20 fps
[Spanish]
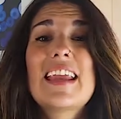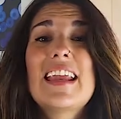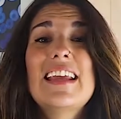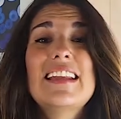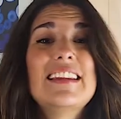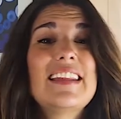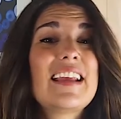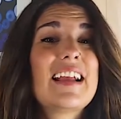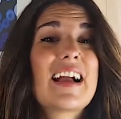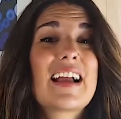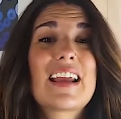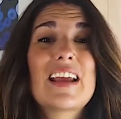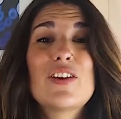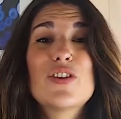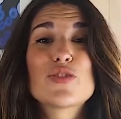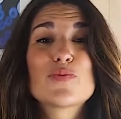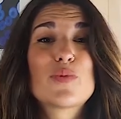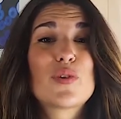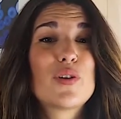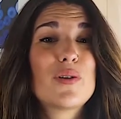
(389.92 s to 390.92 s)
Indica que
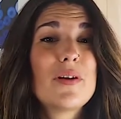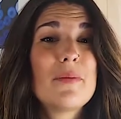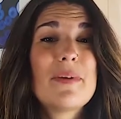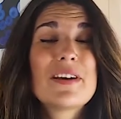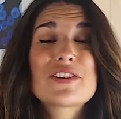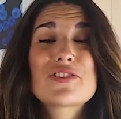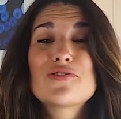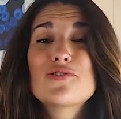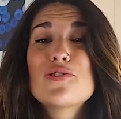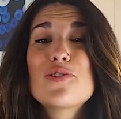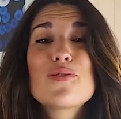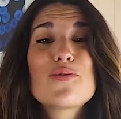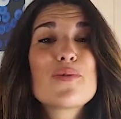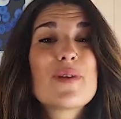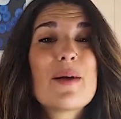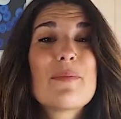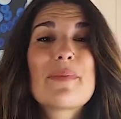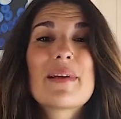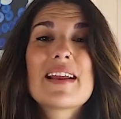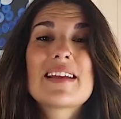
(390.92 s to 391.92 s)
los problemas no
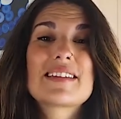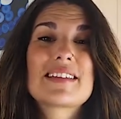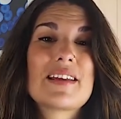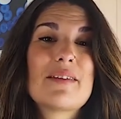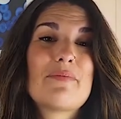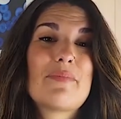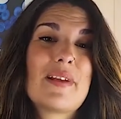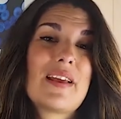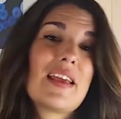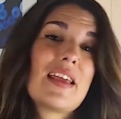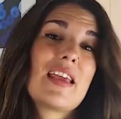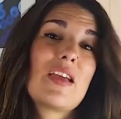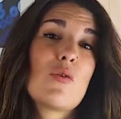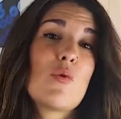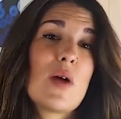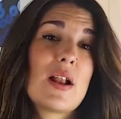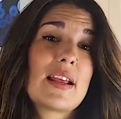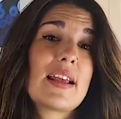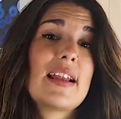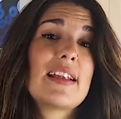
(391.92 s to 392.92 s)
duran para siempre,
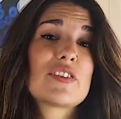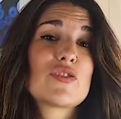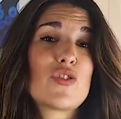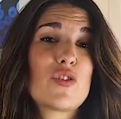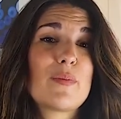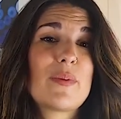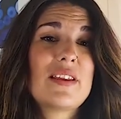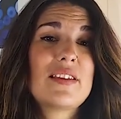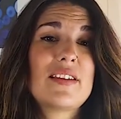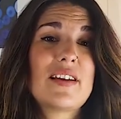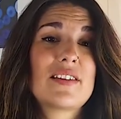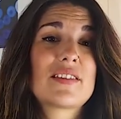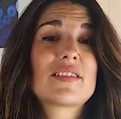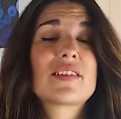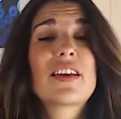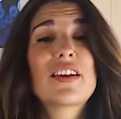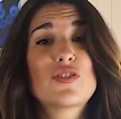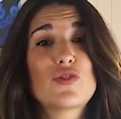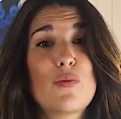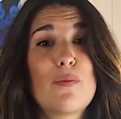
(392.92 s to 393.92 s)
igual que las
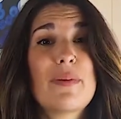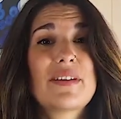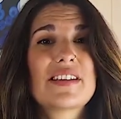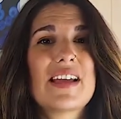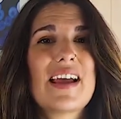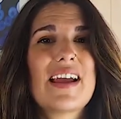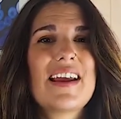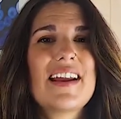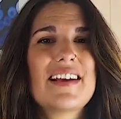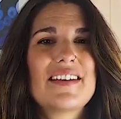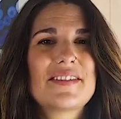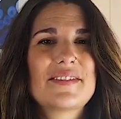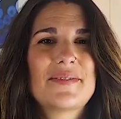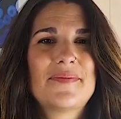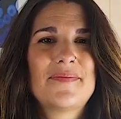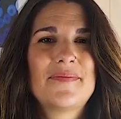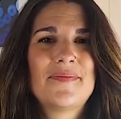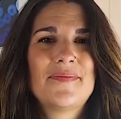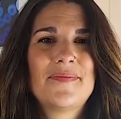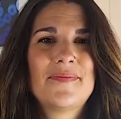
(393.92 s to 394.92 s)
tormentas, que son
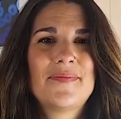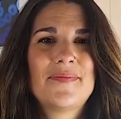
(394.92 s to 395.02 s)
pasajeras.